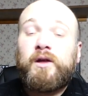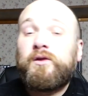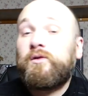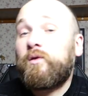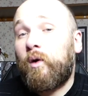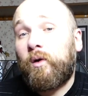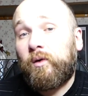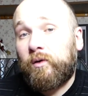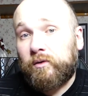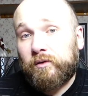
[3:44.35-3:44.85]

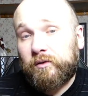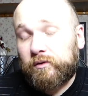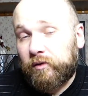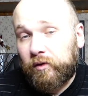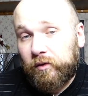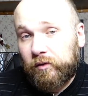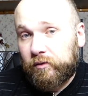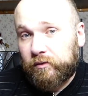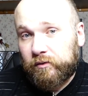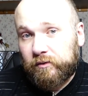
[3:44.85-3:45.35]
Non,
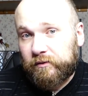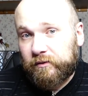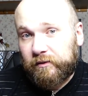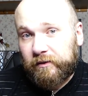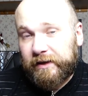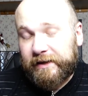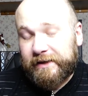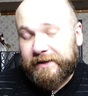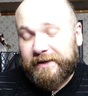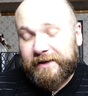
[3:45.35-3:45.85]
non, euh,
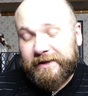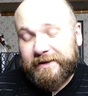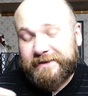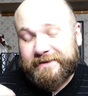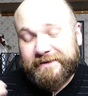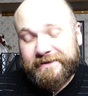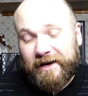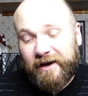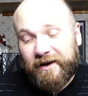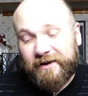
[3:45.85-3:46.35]
Et,
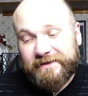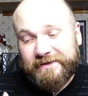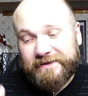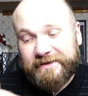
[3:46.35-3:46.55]
ça,